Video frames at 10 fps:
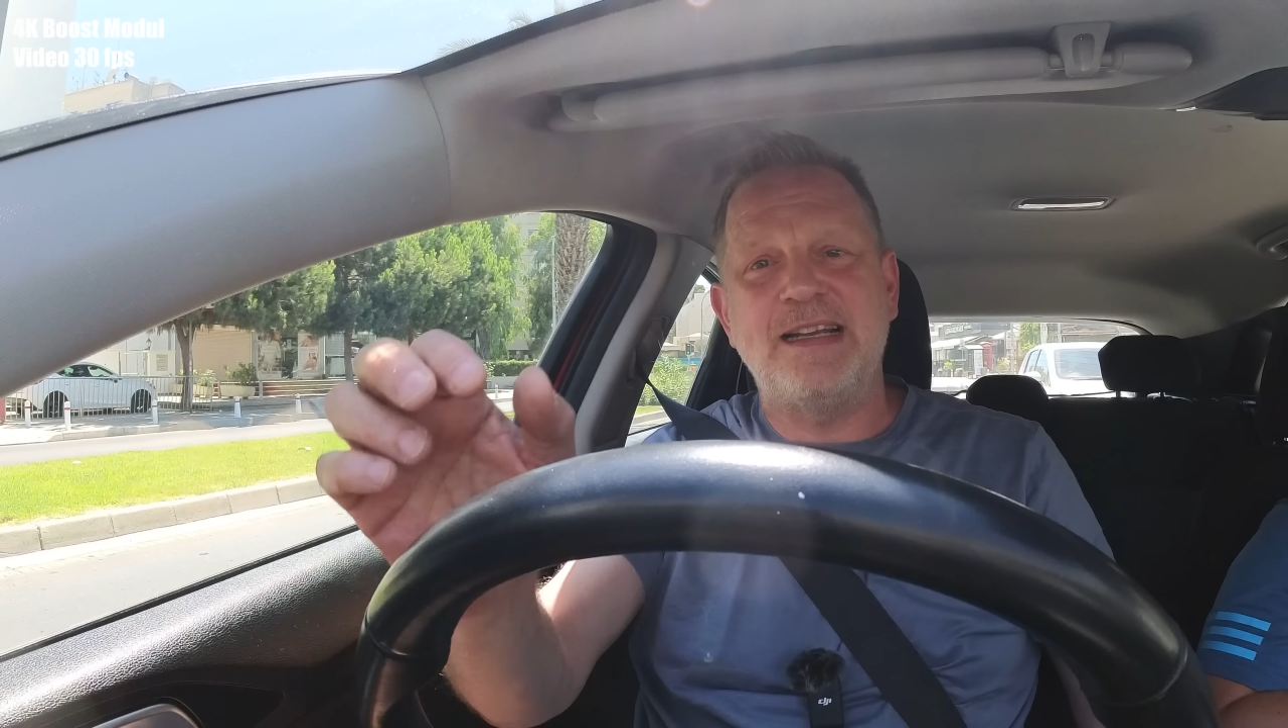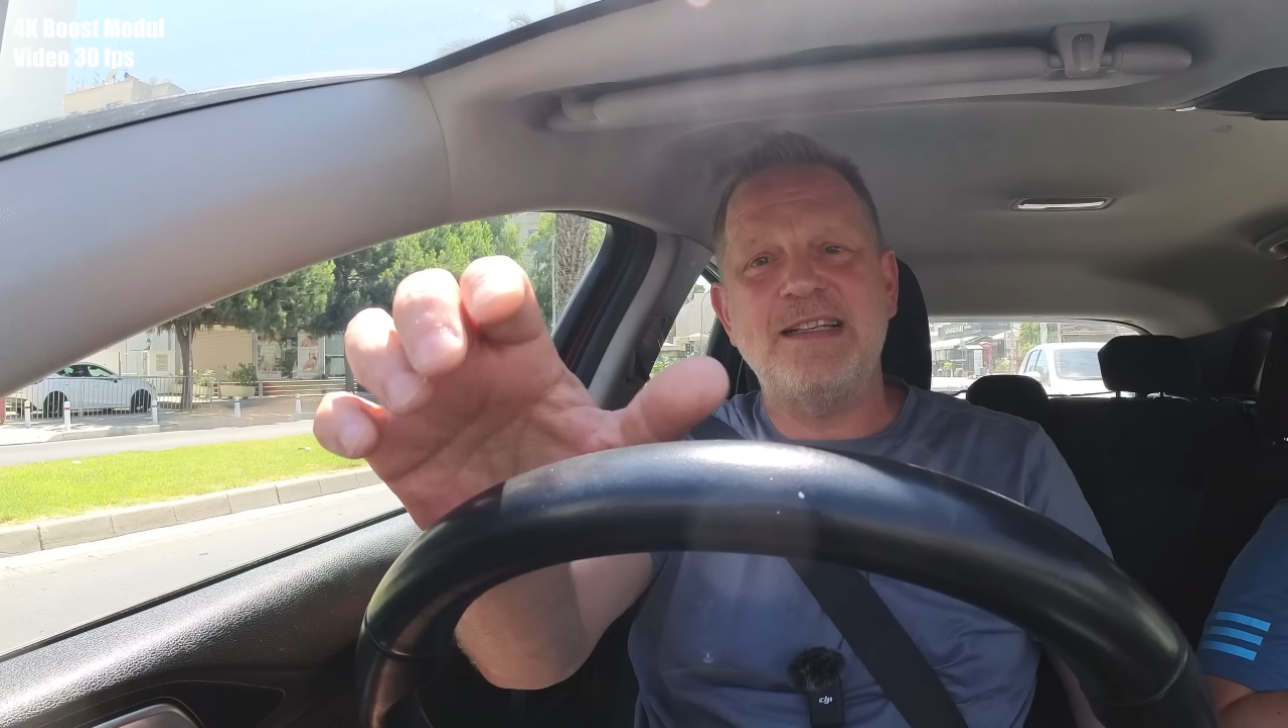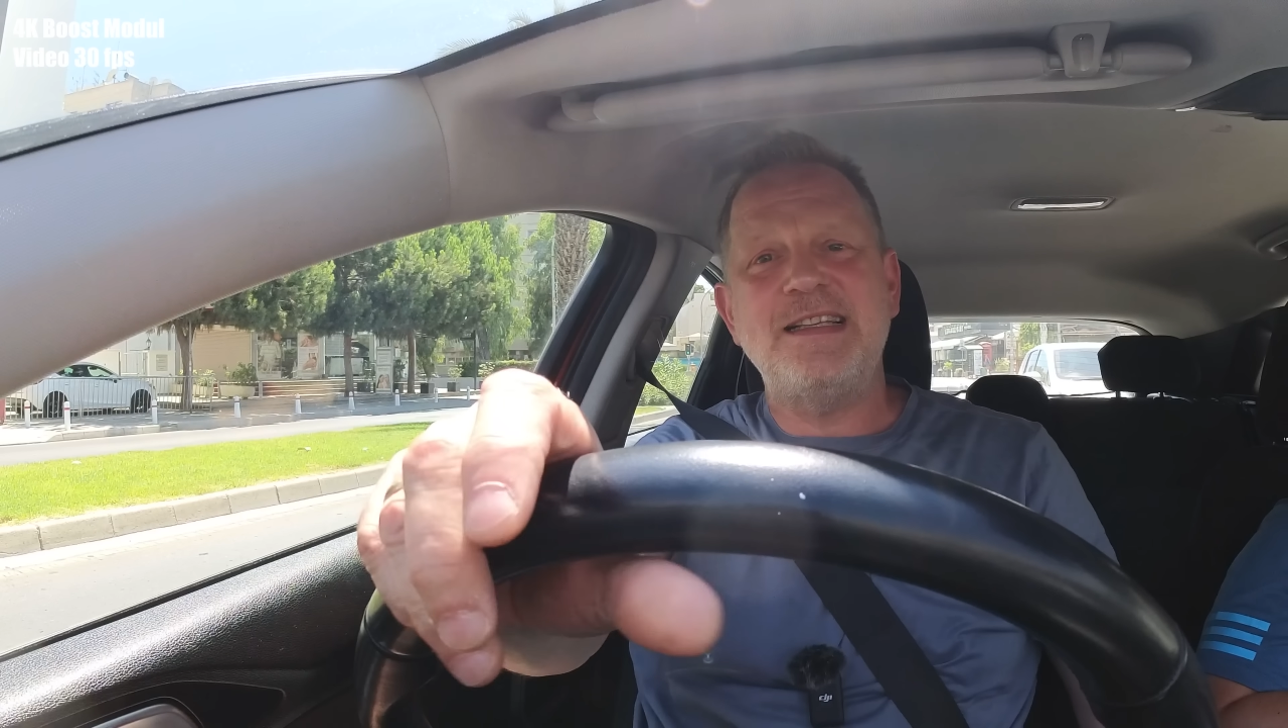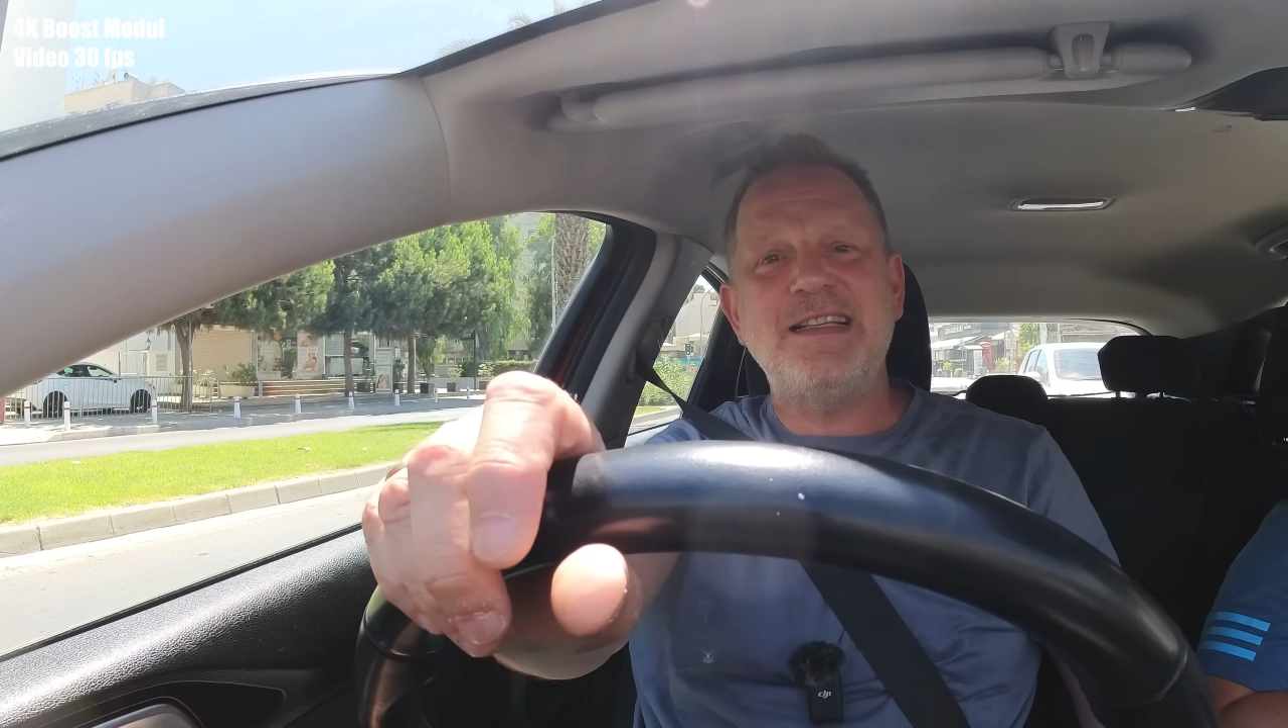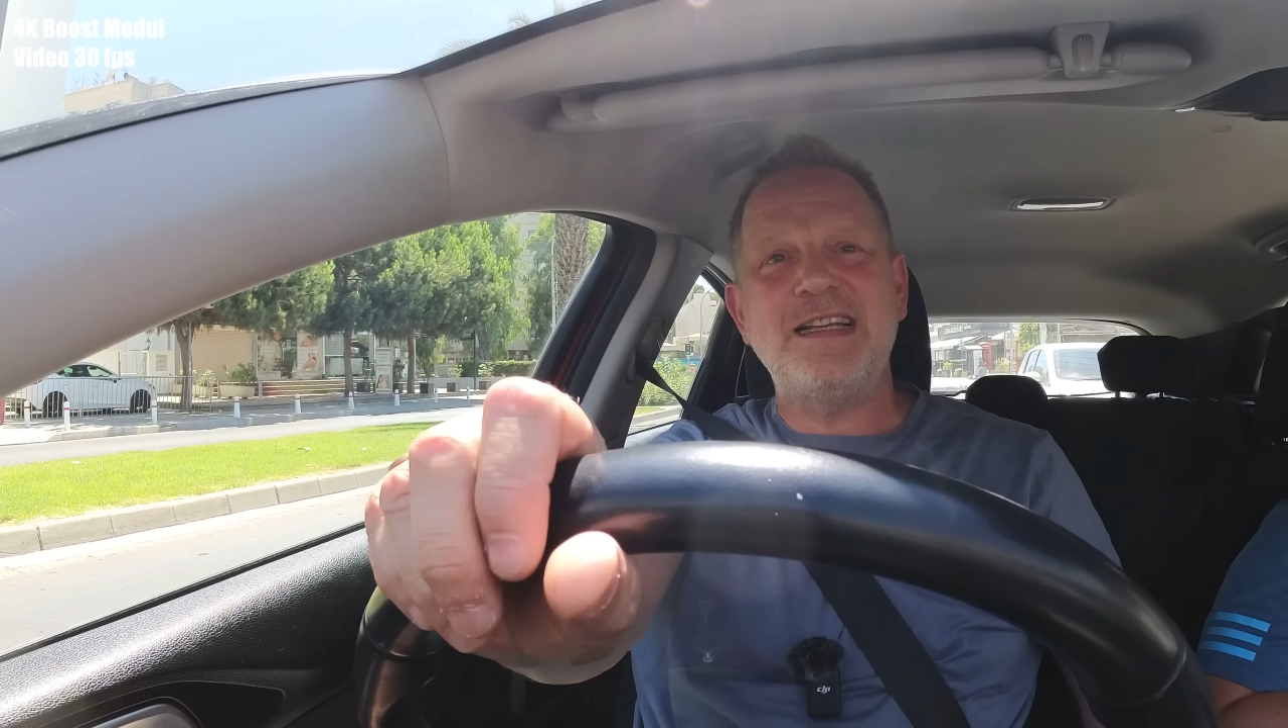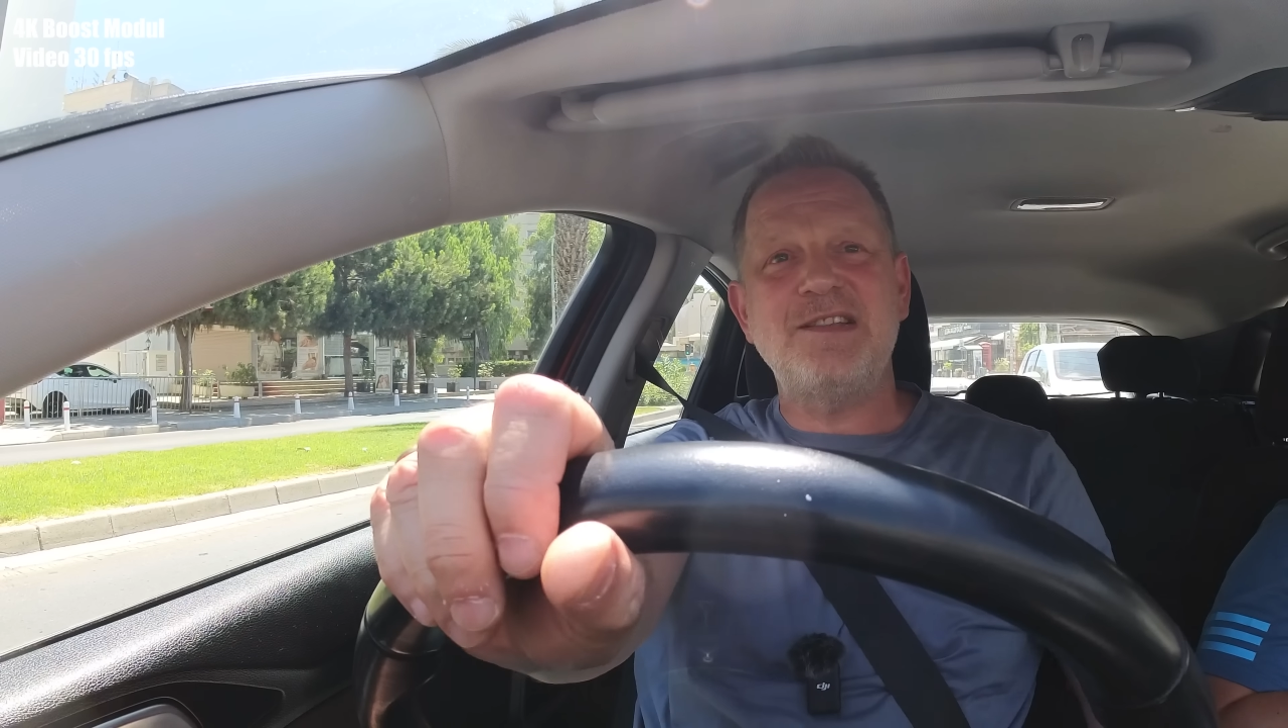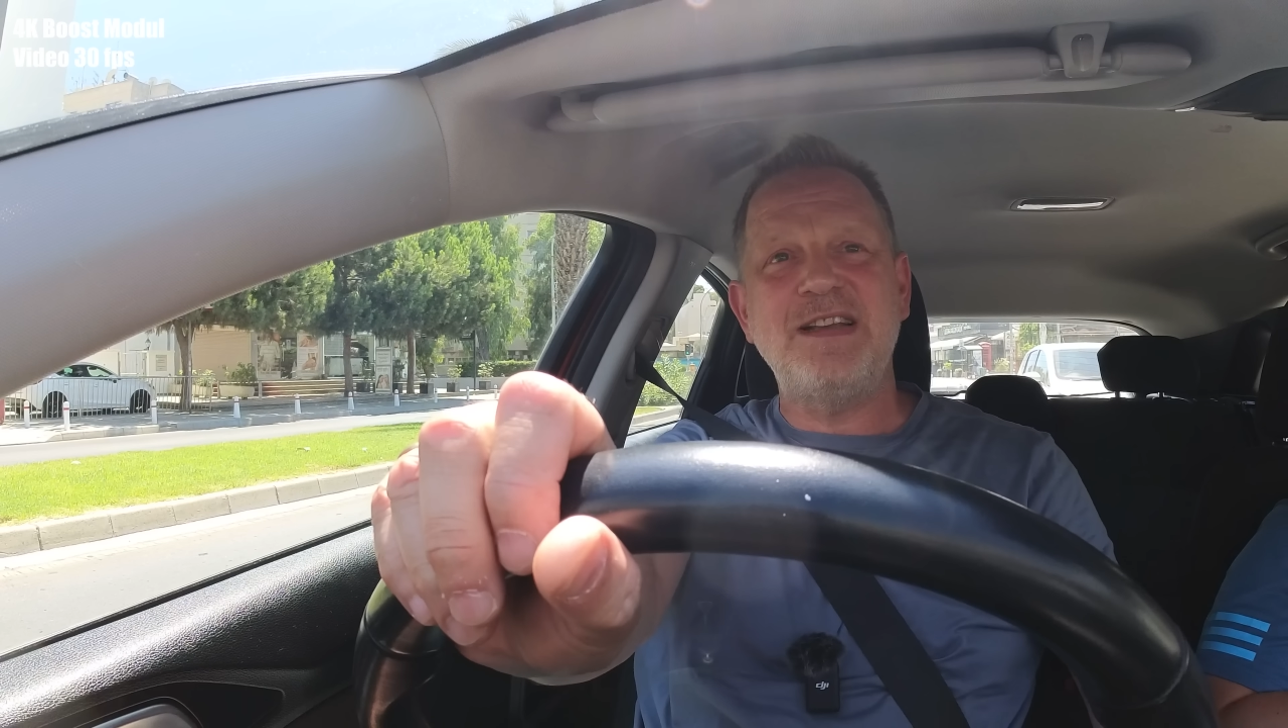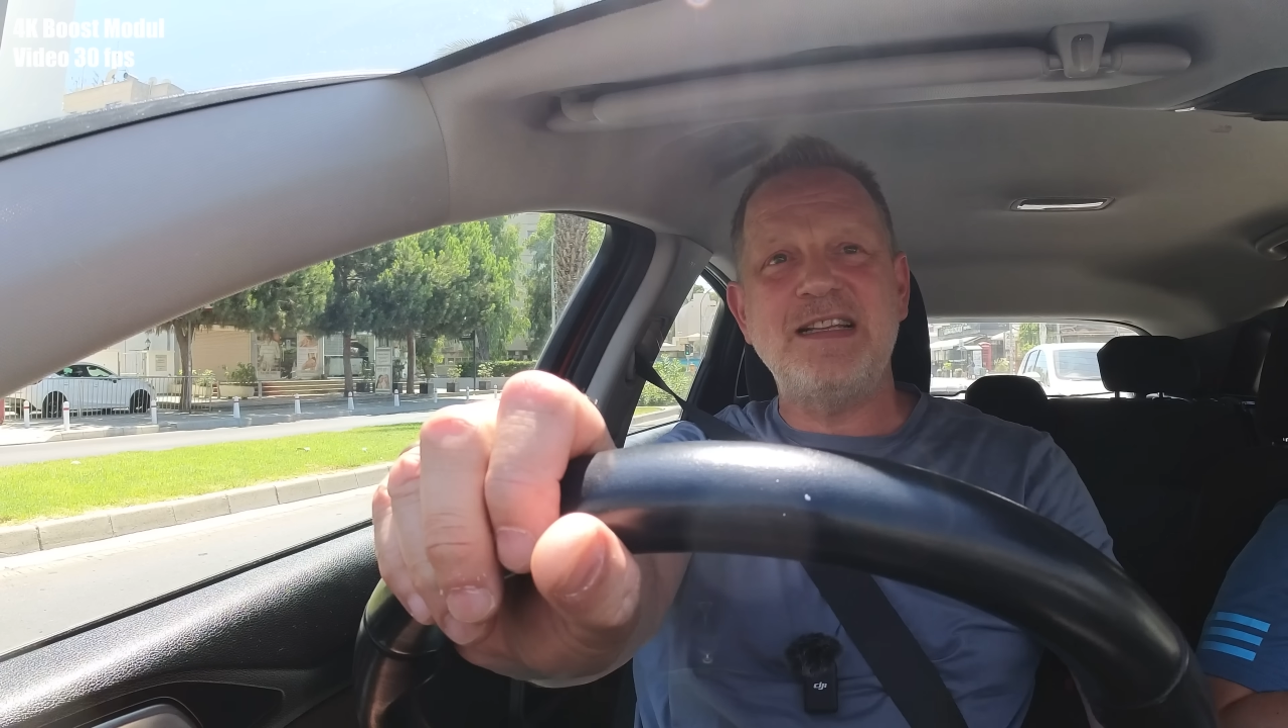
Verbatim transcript: Das ist jetzt,